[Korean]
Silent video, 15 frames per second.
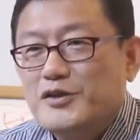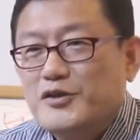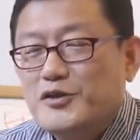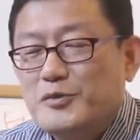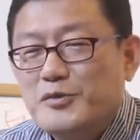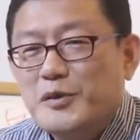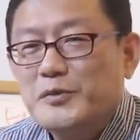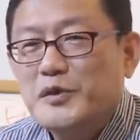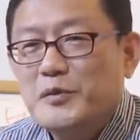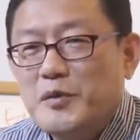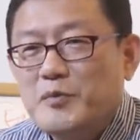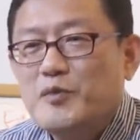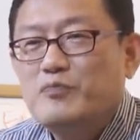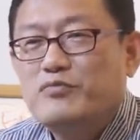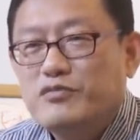좀
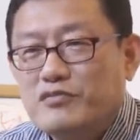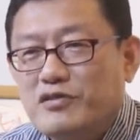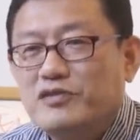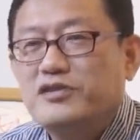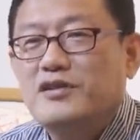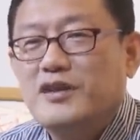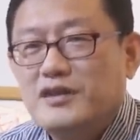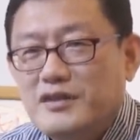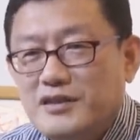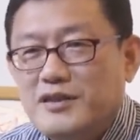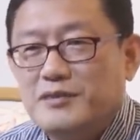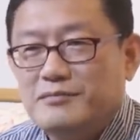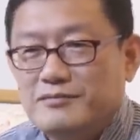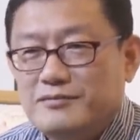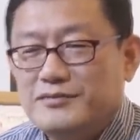섭섭하면 북극성 하느님